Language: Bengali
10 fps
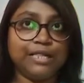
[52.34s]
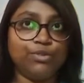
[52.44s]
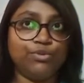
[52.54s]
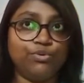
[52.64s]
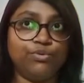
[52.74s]

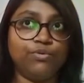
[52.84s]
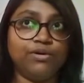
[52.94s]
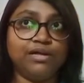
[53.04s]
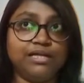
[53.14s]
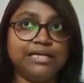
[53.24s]
তো
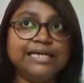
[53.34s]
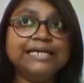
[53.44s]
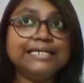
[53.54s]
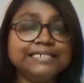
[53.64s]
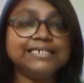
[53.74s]

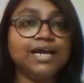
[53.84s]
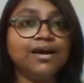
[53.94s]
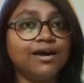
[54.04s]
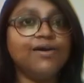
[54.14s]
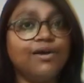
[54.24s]
ইংরেজিটা
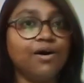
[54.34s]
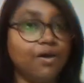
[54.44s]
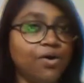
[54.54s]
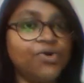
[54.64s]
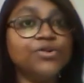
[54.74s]

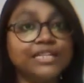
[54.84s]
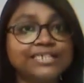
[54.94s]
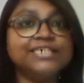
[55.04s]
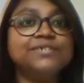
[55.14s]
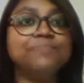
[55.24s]
অন্য
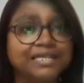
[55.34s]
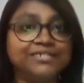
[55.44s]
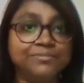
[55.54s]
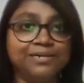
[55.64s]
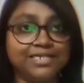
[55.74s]
দেশের
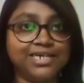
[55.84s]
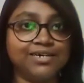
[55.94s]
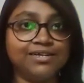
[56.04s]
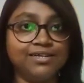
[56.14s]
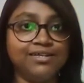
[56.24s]
মাতৃভাষা
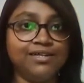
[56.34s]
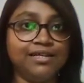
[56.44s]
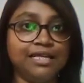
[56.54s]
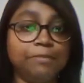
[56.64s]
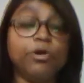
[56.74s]

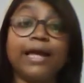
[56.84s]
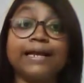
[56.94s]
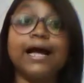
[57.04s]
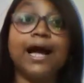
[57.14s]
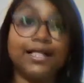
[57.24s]
এবং
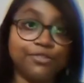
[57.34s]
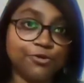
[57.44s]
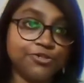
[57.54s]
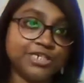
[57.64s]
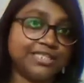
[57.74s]
একটা
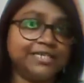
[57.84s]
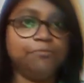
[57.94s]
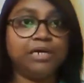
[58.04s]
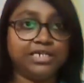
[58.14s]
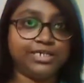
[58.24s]
আন্তর্জাতিক
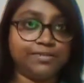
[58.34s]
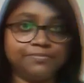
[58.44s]
ভাষা